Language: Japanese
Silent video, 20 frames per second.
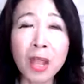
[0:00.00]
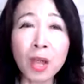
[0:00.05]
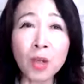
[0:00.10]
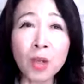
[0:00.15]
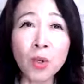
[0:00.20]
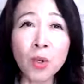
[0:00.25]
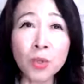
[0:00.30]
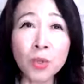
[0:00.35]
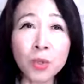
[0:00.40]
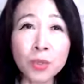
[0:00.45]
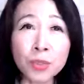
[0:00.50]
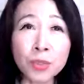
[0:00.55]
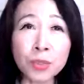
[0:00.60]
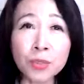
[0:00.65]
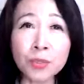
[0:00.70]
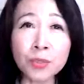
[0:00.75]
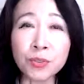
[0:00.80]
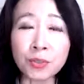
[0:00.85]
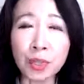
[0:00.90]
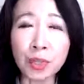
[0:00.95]
労働収
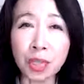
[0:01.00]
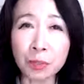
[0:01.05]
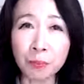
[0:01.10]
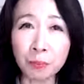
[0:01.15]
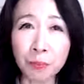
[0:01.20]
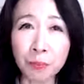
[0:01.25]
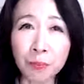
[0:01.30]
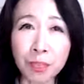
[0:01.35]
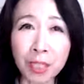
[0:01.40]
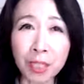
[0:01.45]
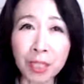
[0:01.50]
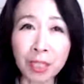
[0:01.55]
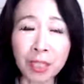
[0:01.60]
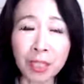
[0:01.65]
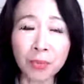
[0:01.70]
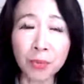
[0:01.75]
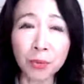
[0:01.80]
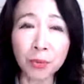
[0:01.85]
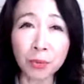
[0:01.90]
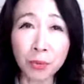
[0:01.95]
入がいっぽんだけだ
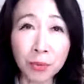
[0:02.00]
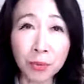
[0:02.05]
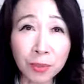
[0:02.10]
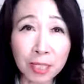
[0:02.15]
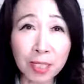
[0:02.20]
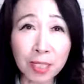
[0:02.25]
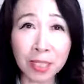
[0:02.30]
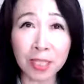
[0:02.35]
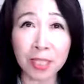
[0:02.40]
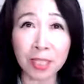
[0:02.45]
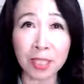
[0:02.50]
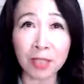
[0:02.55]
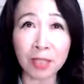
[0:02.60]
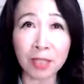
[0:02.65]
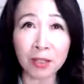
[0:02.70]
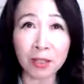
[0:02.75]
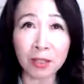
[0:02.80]
とどんなに